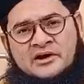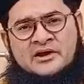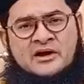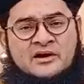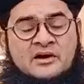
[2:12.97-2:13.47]

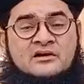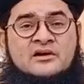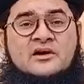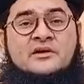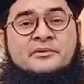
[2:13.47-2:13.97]
लेने आना
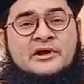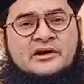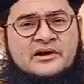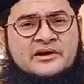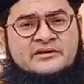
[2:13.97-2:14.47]
फिर
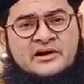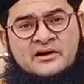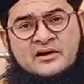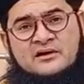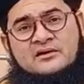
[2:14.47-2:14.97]
लेने
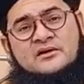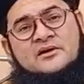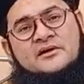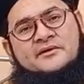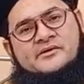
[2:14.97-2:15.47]
जाना
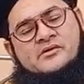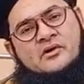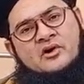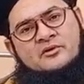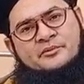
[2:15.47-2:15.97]

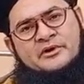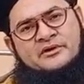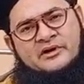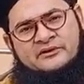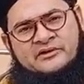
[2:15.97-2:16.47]
और फिर
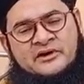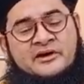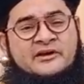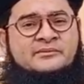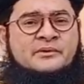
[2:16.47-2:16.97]
इनका
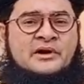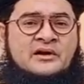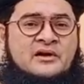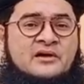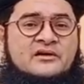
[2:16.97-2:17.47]
जहेज़
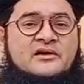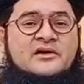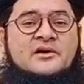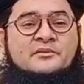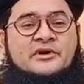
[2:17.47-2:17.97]
बनाना
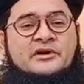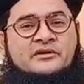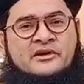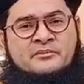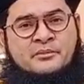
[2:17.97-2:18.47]
फिर
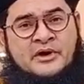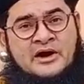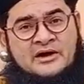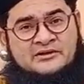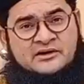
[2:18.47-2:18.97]
इनकी
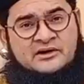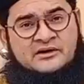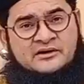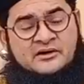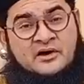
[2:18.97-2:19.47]
बारात के
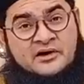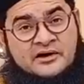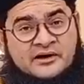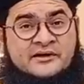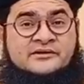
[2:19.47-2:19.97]
खाने
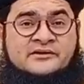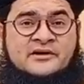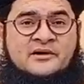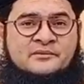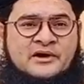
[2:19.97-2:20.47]
का
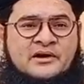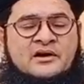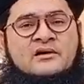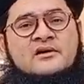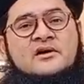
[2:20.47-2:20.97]
इंतज़ाम
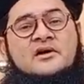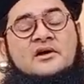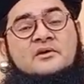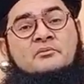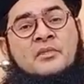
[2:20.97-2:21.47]
करना
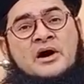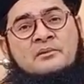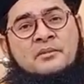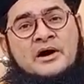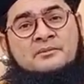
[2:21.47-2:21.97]
माँ
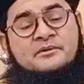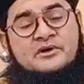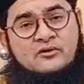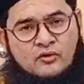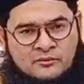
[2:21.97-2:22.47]
बाप
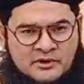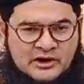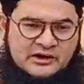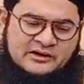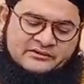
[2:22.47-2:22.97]
की उम्र
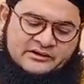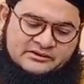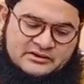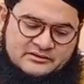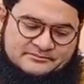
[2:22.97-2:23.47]
लग
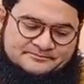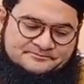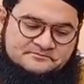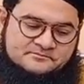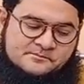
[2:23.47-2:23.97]
जाती है
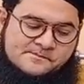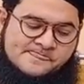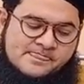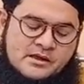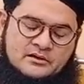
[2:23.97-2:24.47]

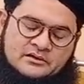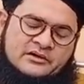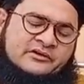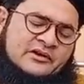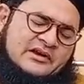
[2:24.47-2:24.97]

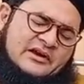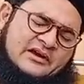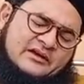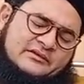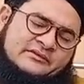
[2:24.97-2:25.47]
इसलिए
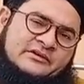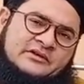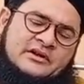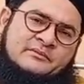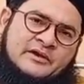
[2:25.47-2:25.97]

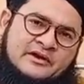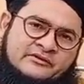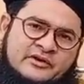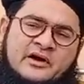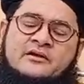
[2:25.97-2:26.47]
जितने मेरे
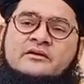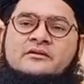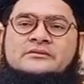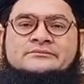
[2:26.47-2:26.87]
चंद